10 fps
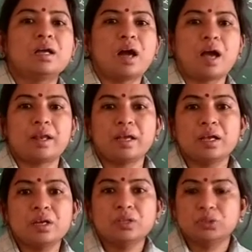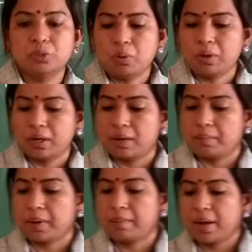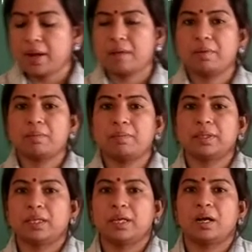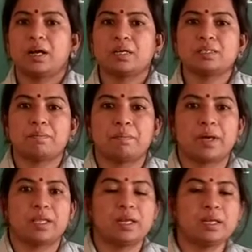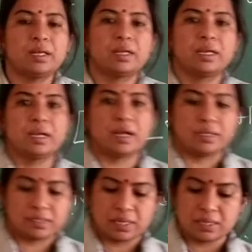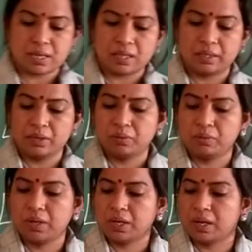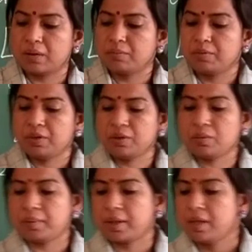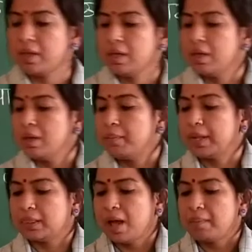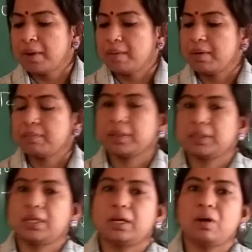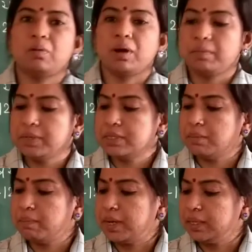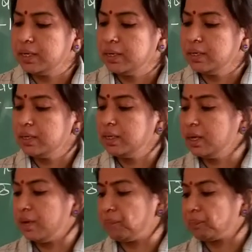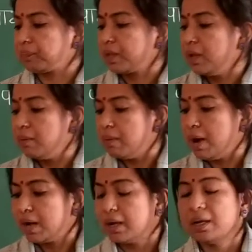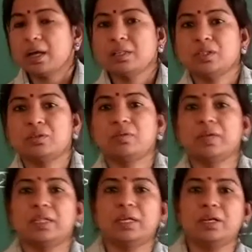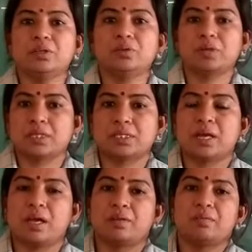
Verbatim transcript: कार्य छोड़कर प्रभा नामक पत्रिका का संपादन किया इसके साथ ही इन्होंने कर्मवीर और प्रताप नामक पत्रिकाओं का भी संपादन किया माखनलाल चतुर्वेदी की जो रचना है